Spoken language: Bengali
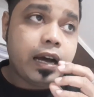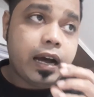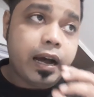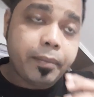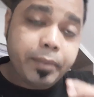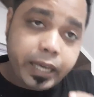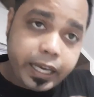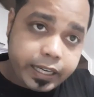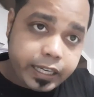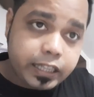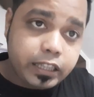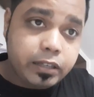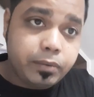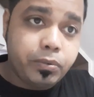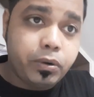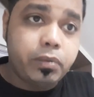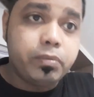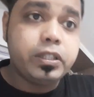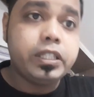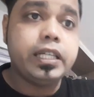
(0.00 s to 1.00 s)
আমি এক্ষেত্রে
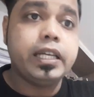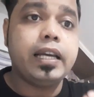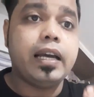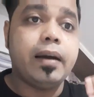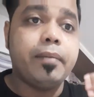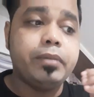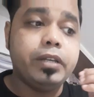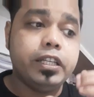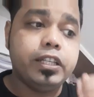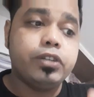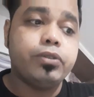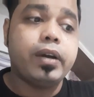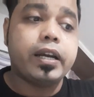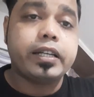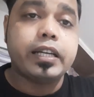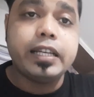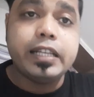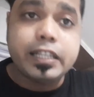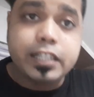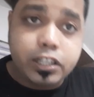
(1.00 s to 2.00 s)
বলবো যে আমি নিজেও
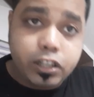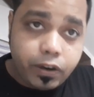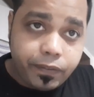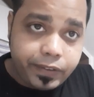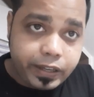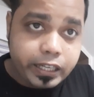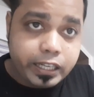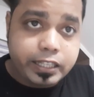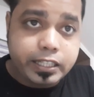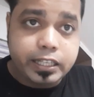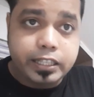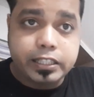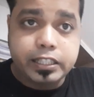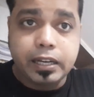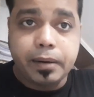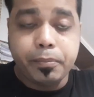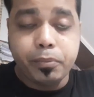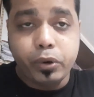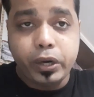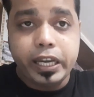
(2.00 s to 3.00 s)
একটা হিস্ট্রি অফ ইংলিশ
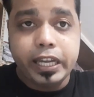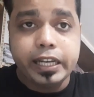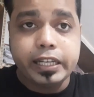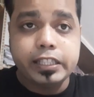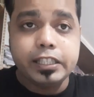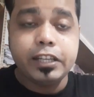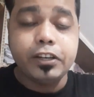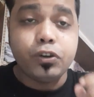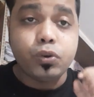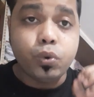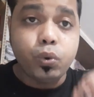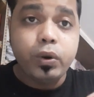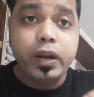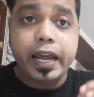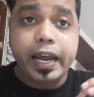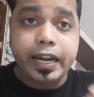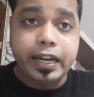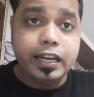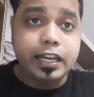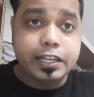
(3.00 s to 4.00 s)
লিটারেচার বই লিখেছি রুল
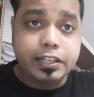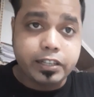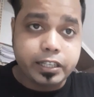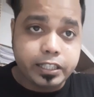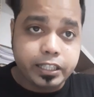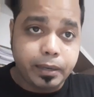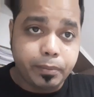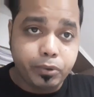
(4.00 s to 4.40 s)
অ্যান্ড লিটারেচার